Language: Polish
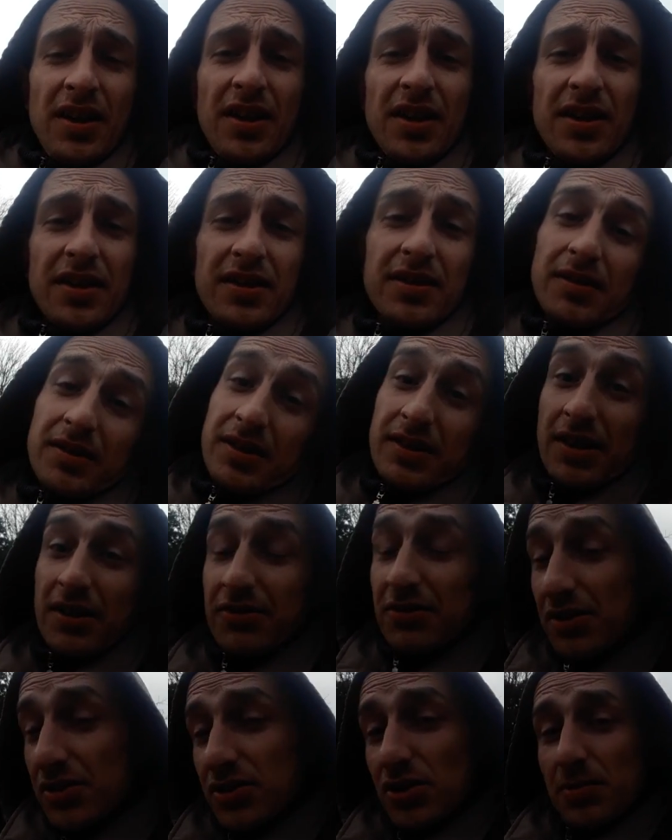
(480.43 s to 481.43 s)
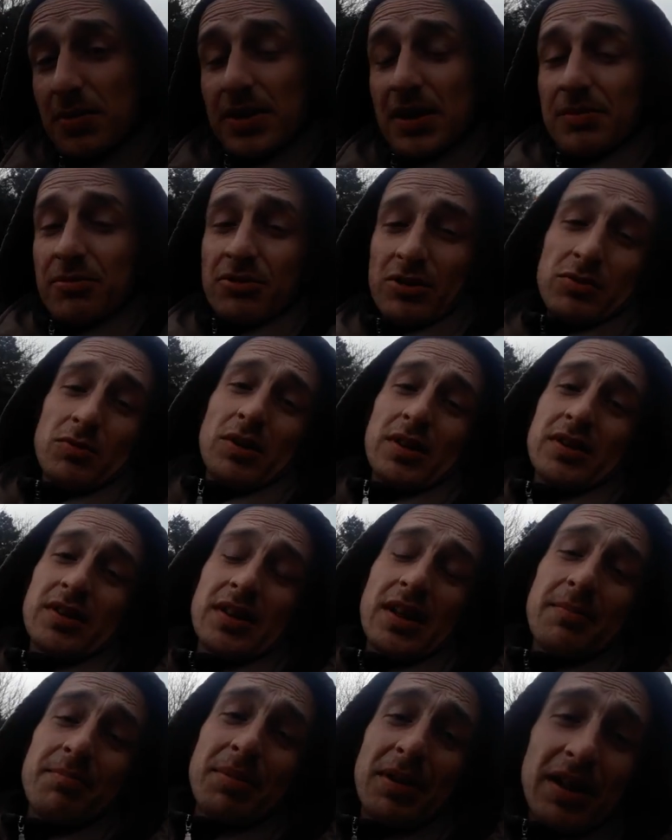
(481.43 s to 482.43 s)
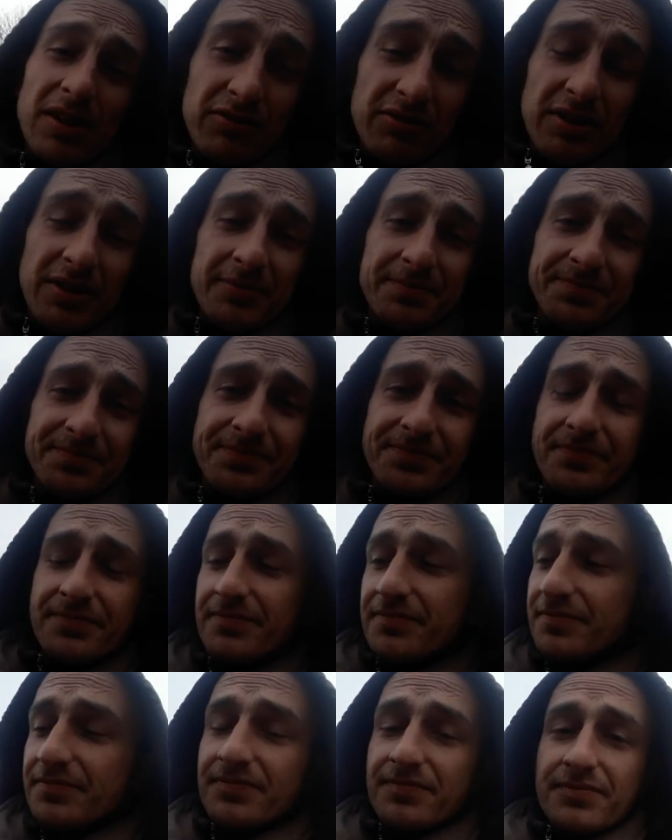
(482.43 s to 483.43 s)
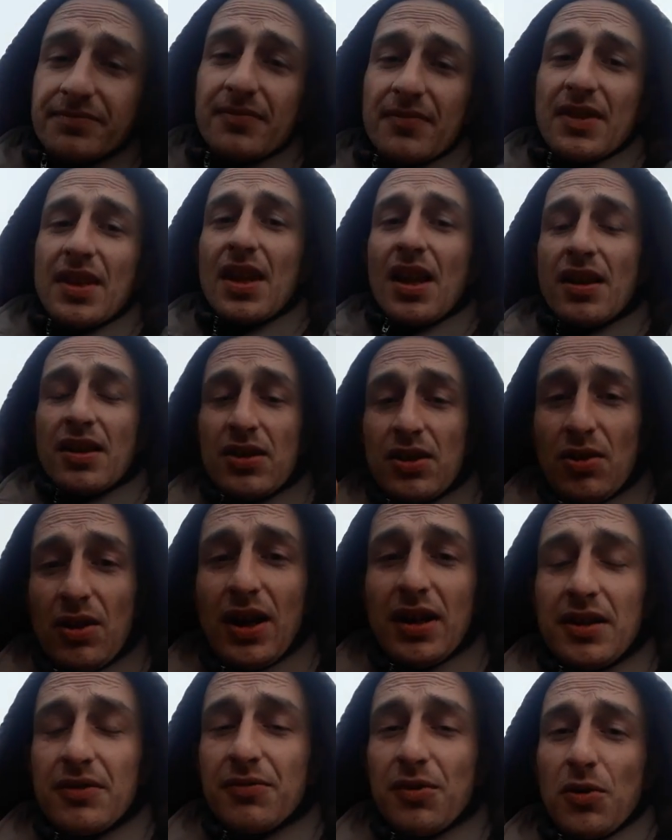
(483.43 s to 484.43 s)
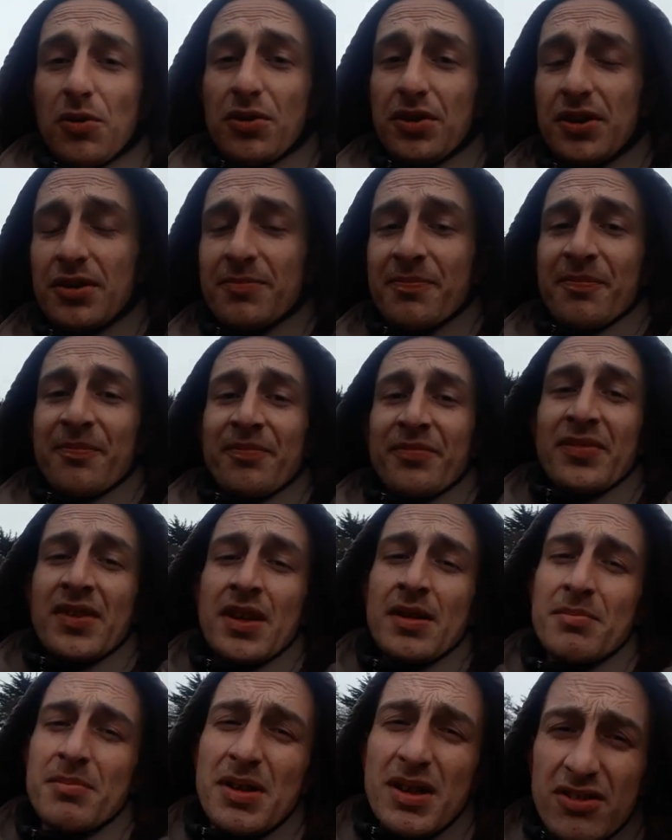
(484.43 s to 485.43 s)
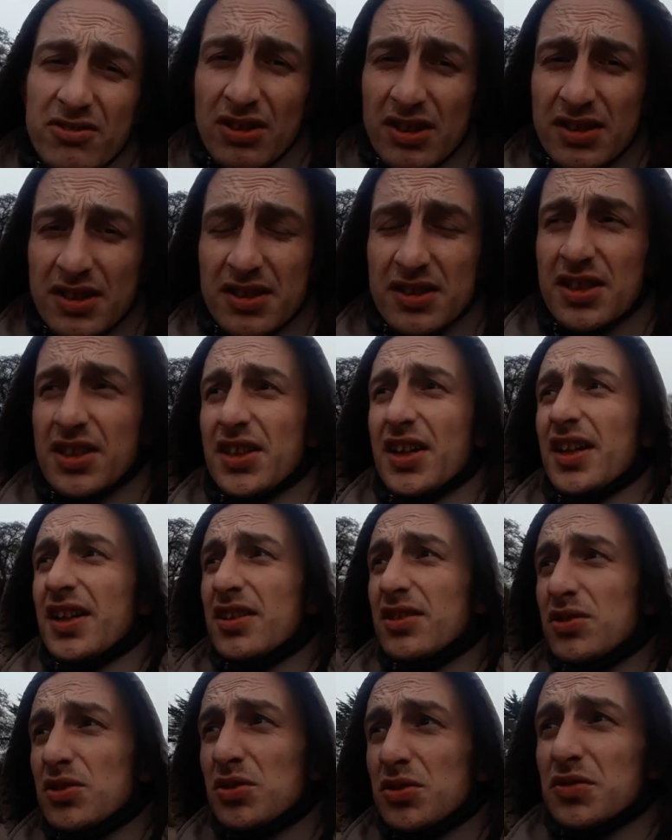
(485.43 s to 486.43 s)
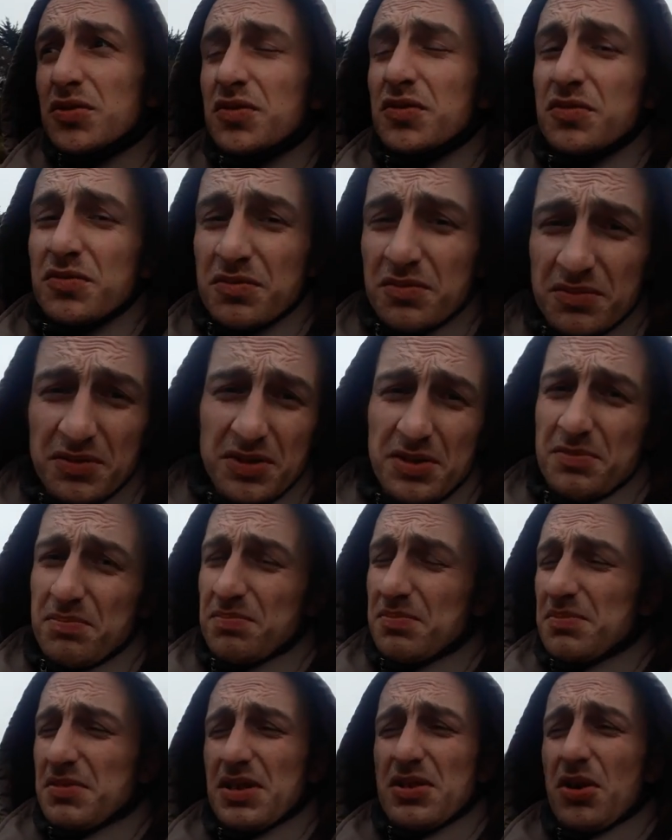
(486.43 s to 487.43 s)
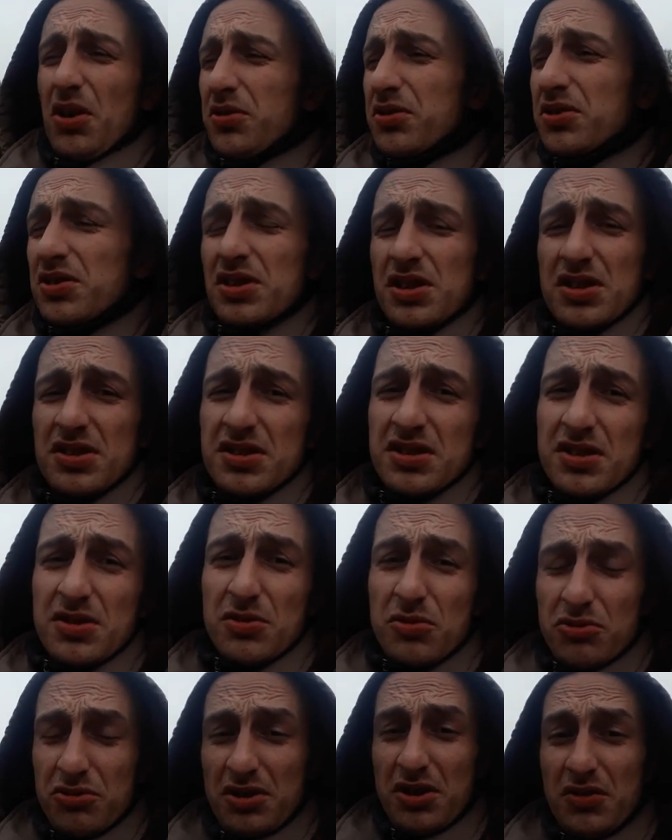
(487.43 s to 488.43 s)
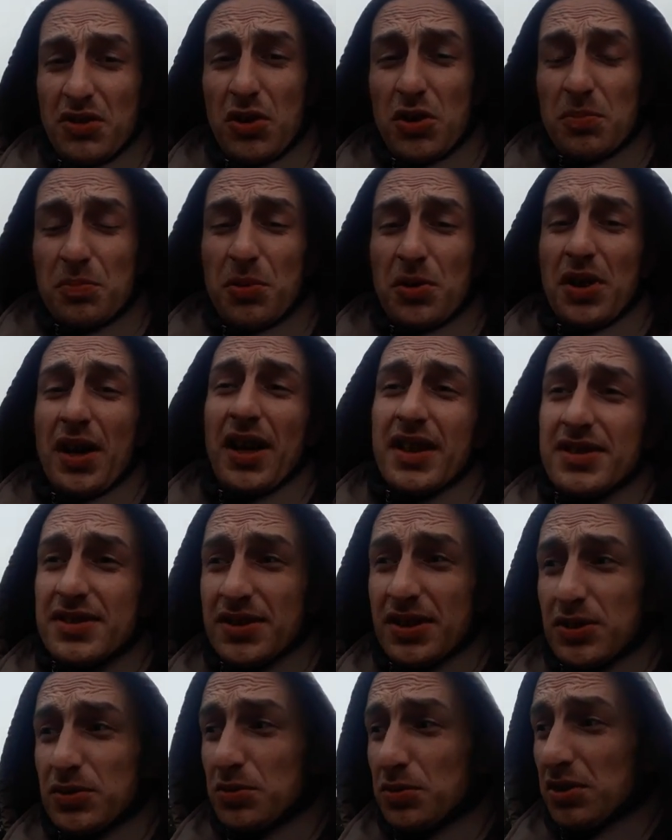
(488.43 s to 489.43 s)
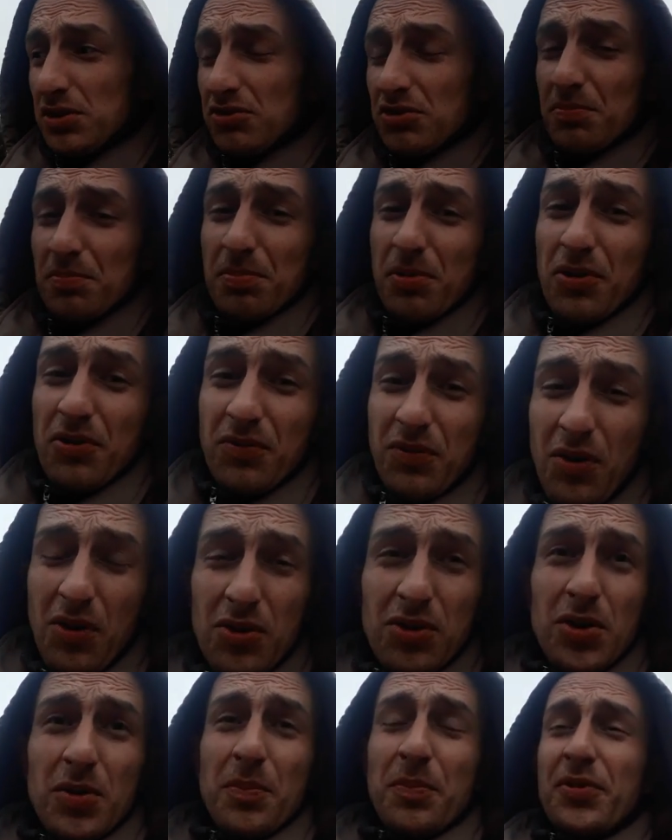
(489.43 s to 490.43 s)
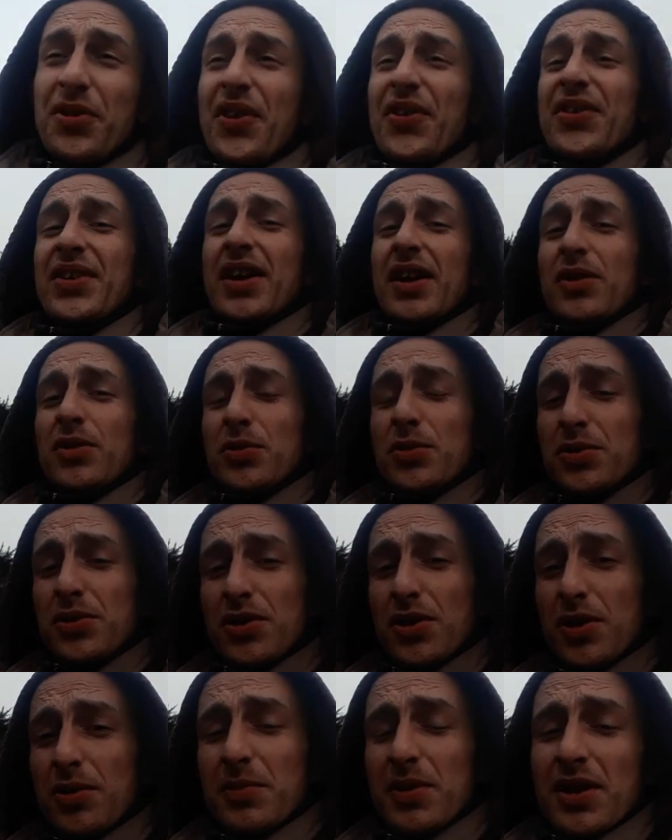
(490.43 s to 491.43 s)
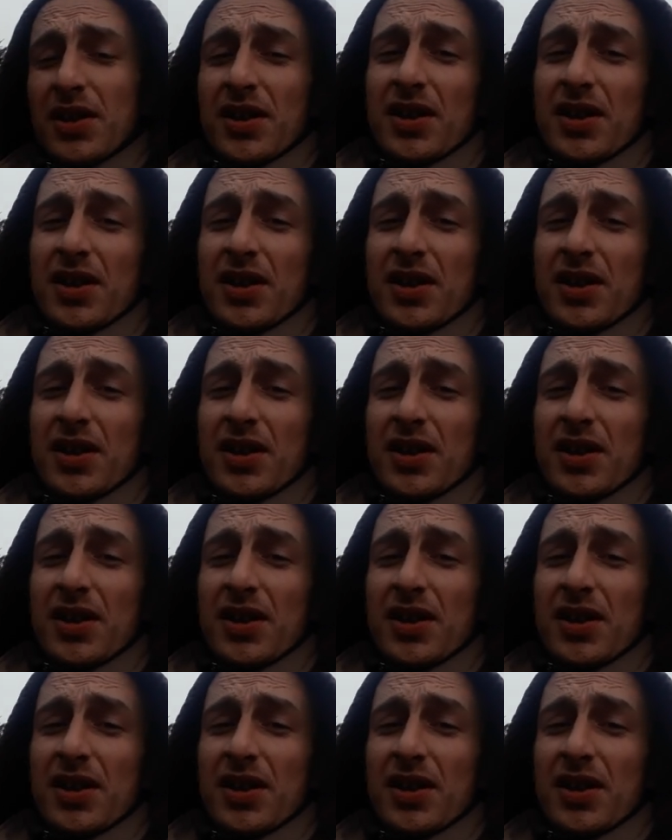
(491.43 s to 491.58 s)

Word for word: E, lecieć sobie na przykład na plażę do Kalifornii bez żadnych tiketów, lotnisk, różnych korporacji, które ci pozwolą, przeskanują,